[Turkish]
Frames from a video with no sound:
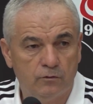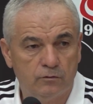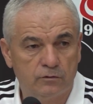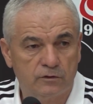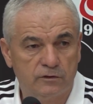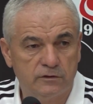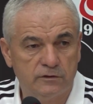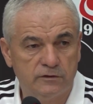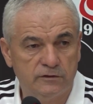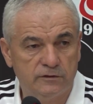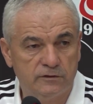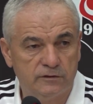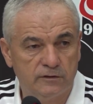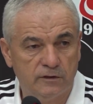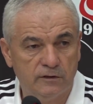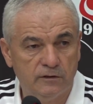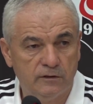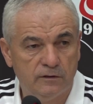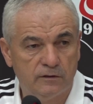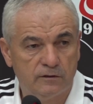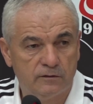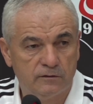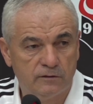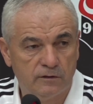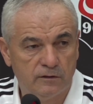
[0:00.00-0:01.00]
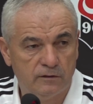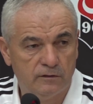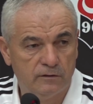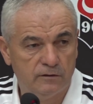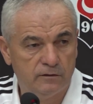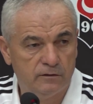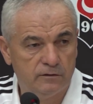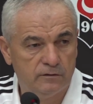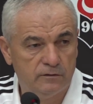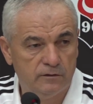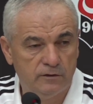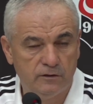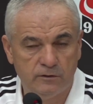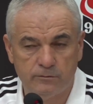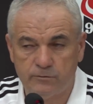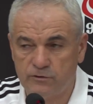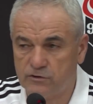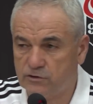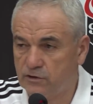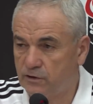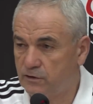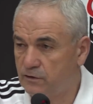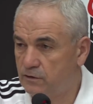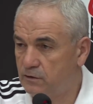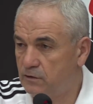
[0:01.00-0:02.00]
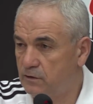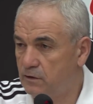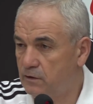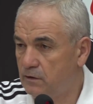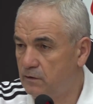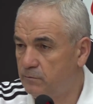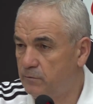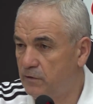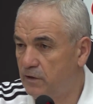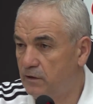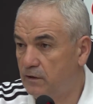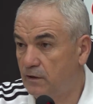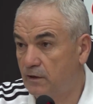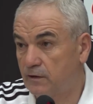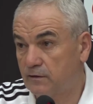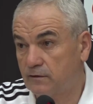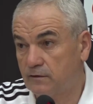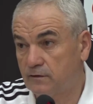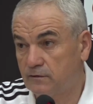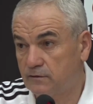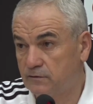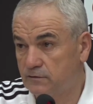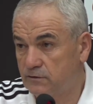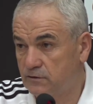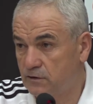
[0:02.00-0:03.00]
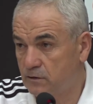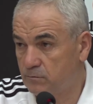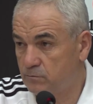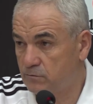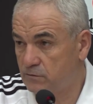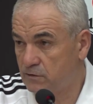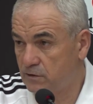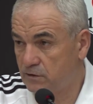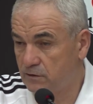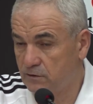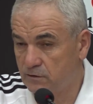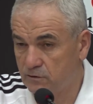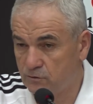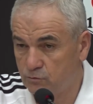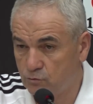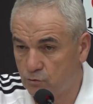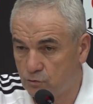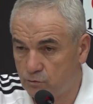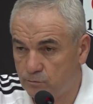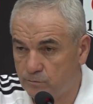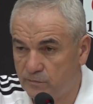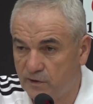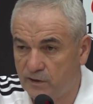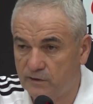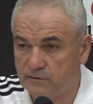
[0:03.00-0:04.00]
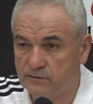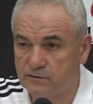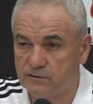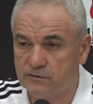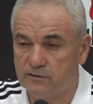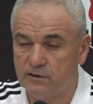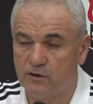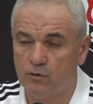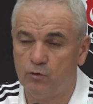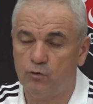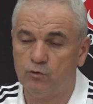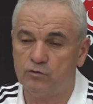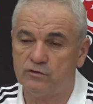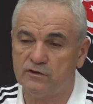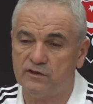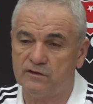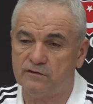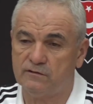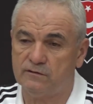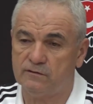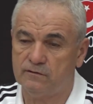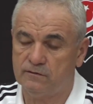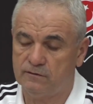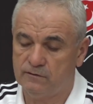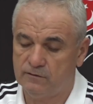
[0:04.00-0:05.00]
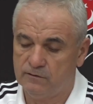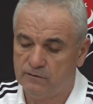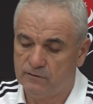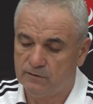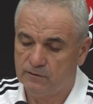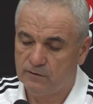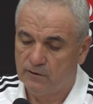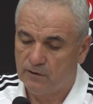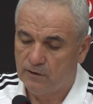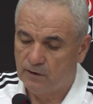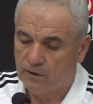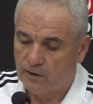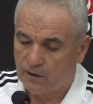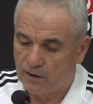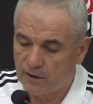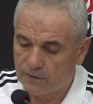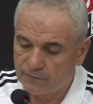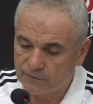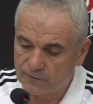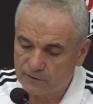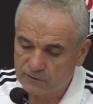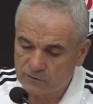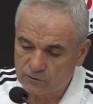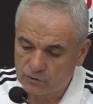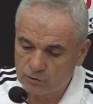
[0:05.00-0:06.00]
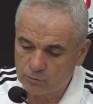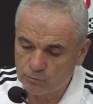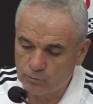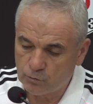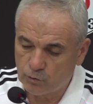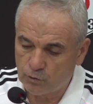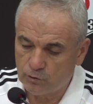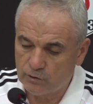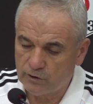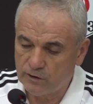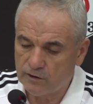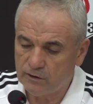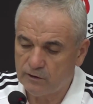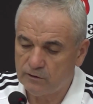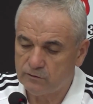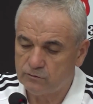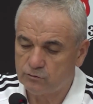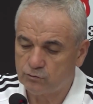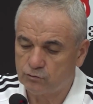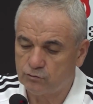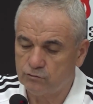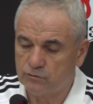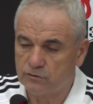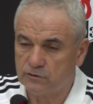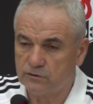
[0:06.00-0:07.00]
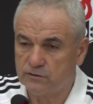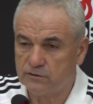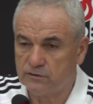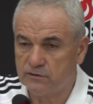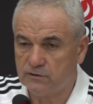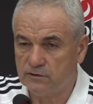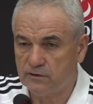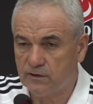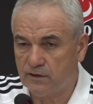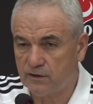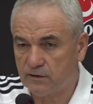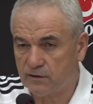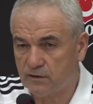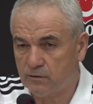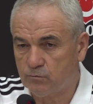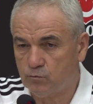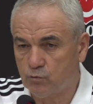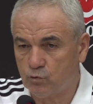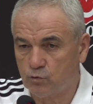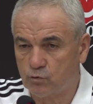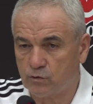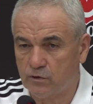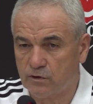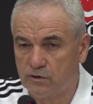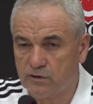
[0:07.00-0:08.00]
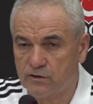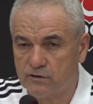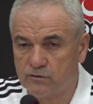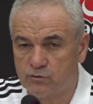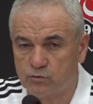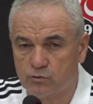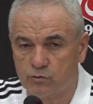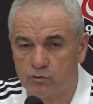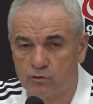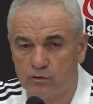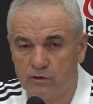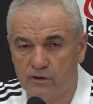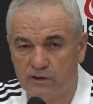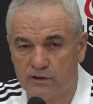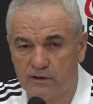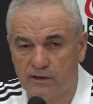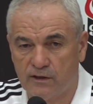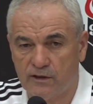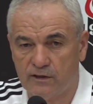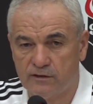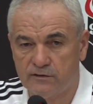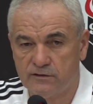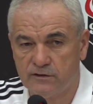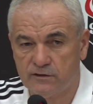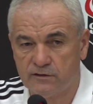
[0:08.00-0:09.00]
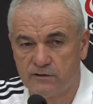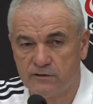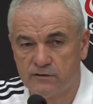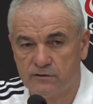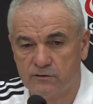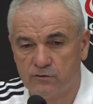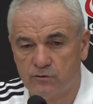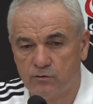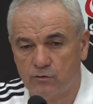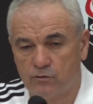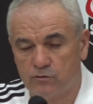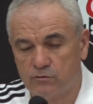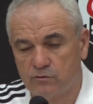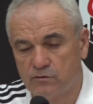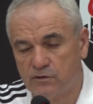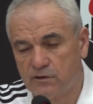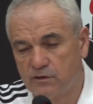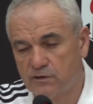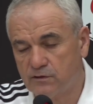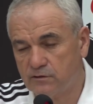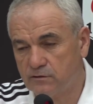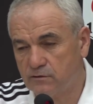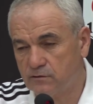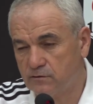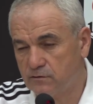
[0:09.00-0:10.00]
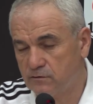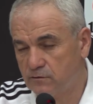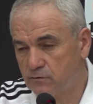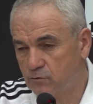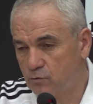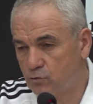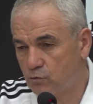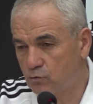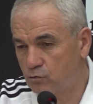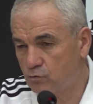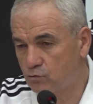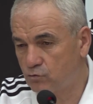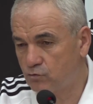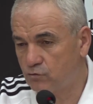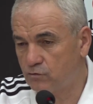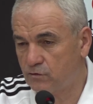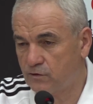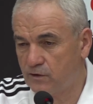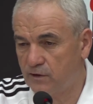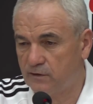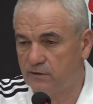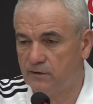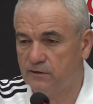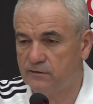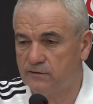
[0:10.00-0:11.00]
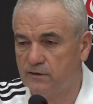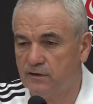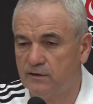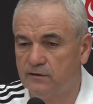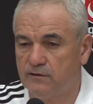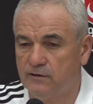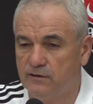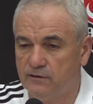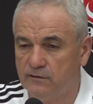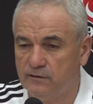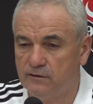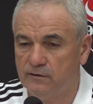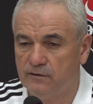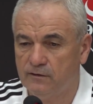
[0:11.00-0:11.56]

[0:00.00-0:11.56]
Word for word: krize e, iyi bir şekilde ben atlatacağımıza inanıyorum. Ben size özet anlattım böyle. Çünkü sizlerden mutlaka sorular gelecek. Onları e, konuşurken de zaten